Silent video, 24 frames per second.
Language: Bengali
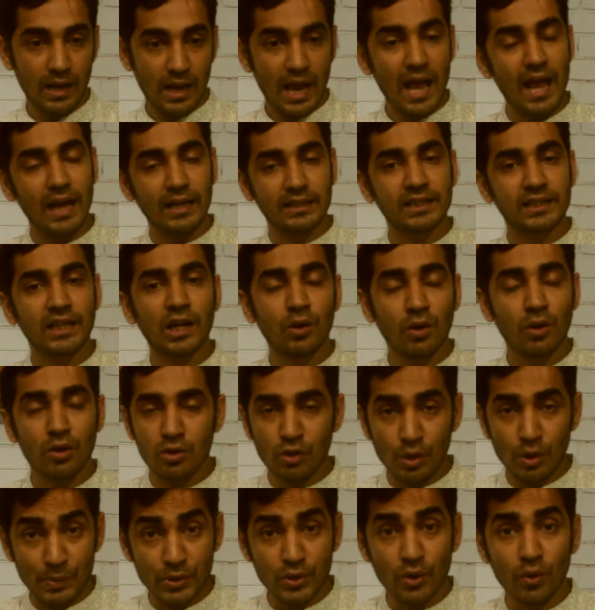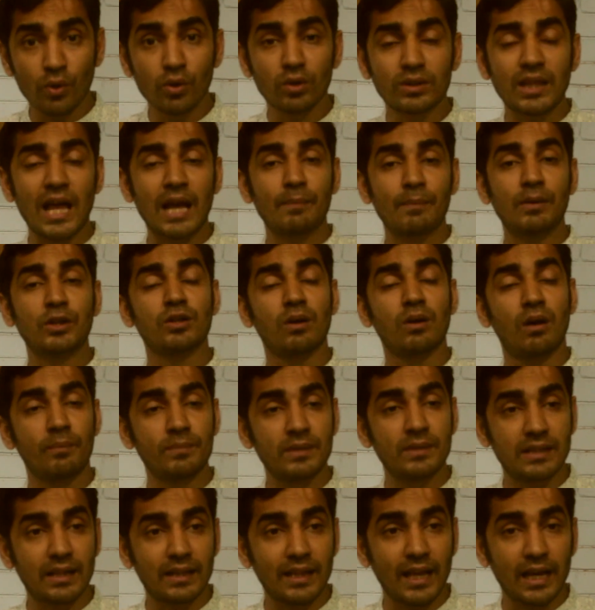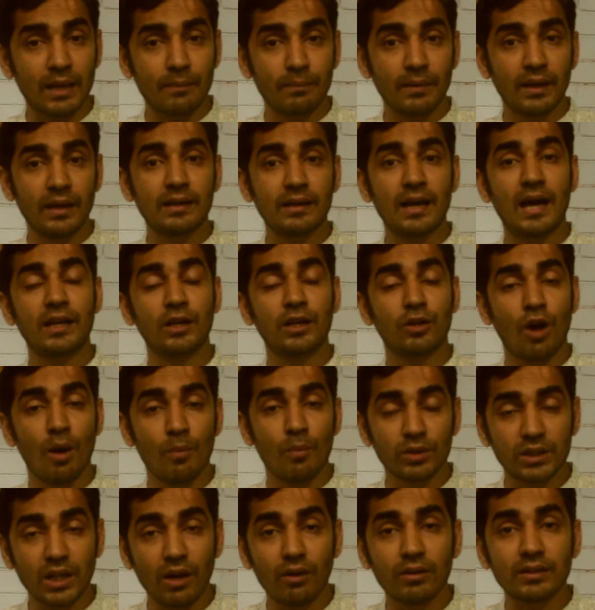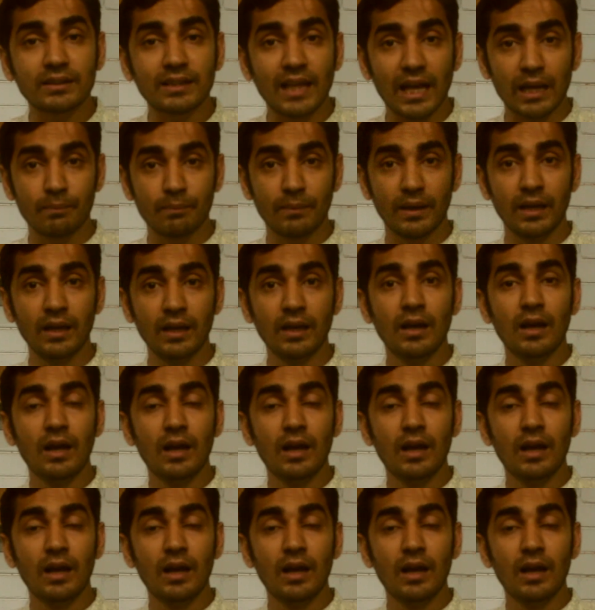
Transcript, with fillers: হ্যাঁ সেখানে অন্যান্য বিষয়গুলো থাকবে জবাবদিতা থাকবে নারীর ক্ষমতায়ন থাকবে